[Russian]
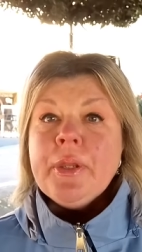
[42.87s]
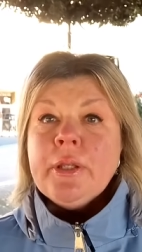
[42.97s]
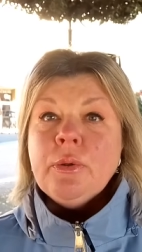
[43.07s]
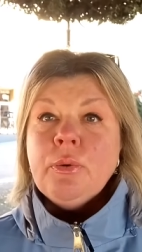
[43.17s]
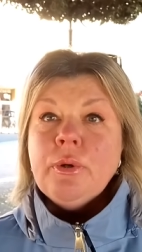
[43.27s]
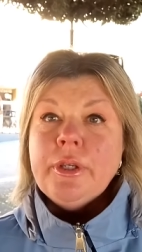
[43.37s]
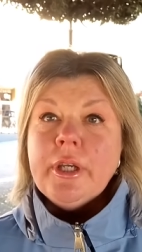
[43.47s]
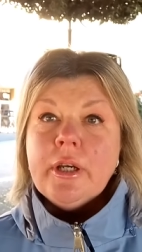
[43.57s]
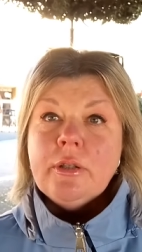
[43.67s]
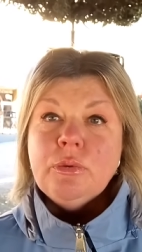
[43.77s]
но
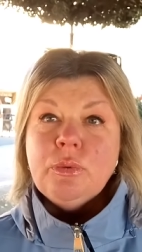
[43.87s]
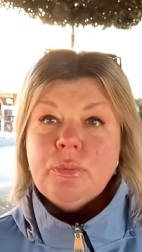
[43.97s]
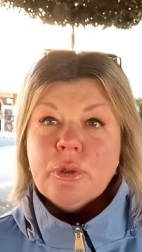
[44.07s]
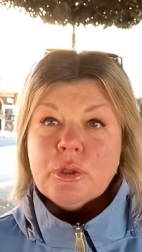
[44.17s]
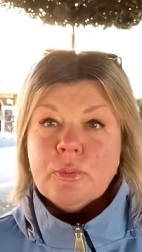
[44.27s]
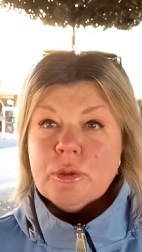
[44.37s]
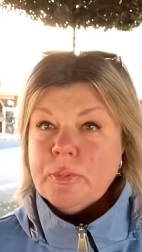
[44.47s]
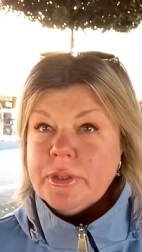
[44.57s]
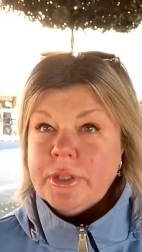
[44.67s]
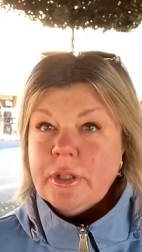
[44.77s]
я думаю, что, может
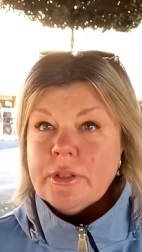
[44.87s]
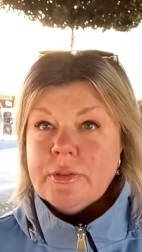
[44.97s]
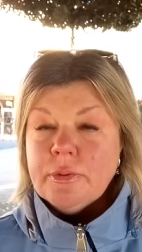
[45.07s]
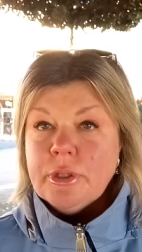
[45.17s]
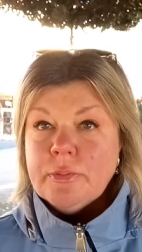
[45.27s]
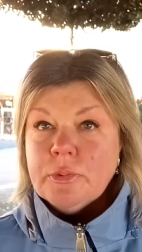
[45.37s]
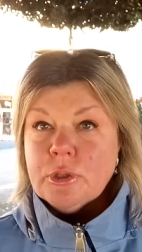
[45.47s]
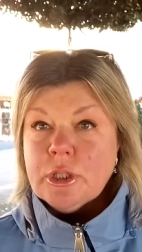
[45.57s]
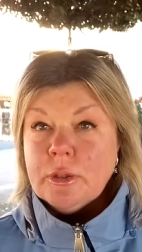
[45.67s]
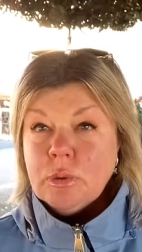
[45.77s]
быть, сделать его
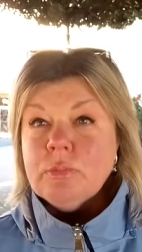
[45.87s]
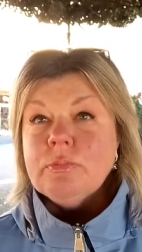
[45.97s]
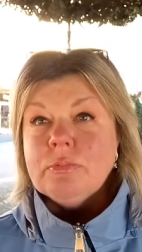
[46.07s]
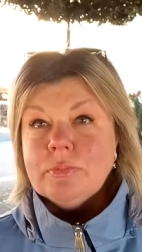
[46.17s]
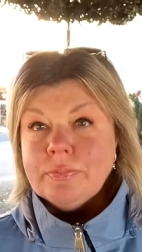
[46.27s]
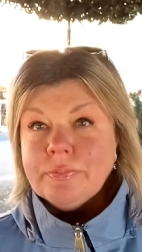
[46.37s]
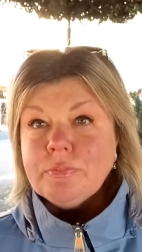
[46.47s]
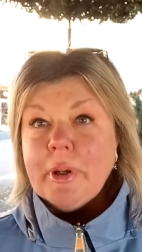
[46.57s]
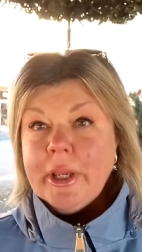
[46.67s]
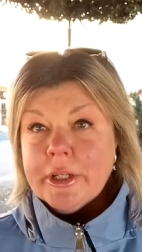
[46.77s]
немножко, ну,
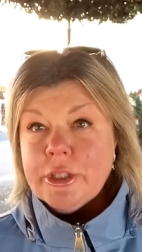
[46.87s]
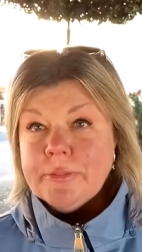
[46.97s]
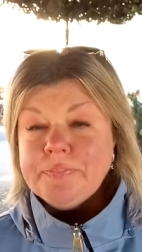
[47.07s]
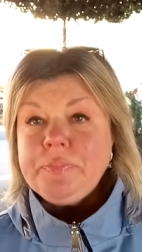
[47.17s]
поярче.